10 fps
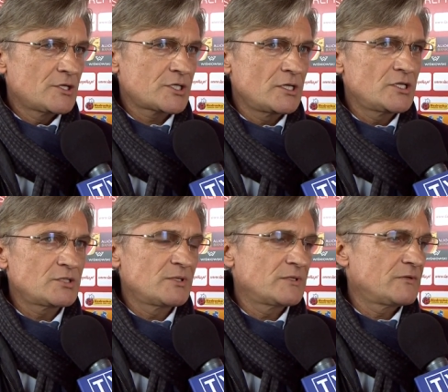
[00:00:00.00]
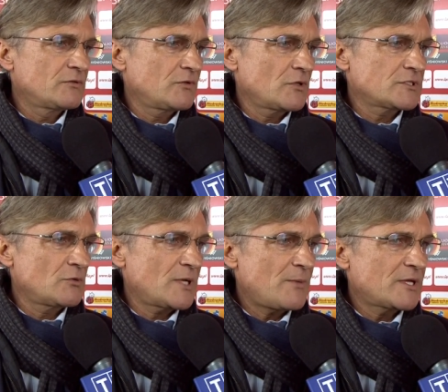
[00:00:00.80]
Strzeliliśmy
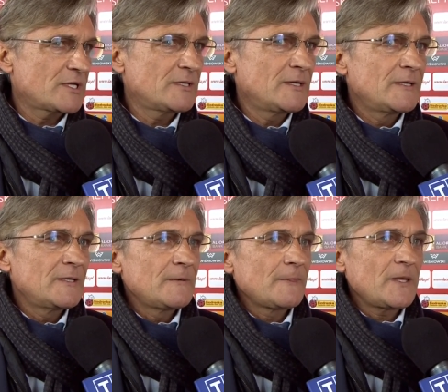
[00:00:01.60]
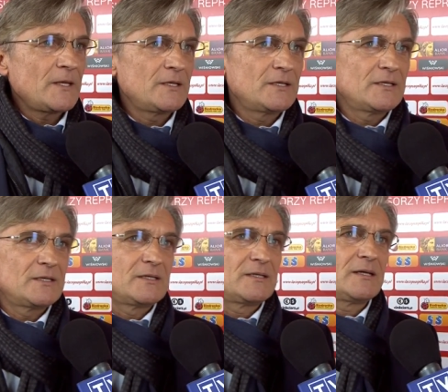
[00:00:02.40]
wyrównującą ramkę
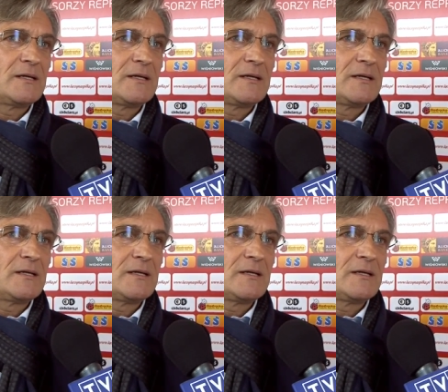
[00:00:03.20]
i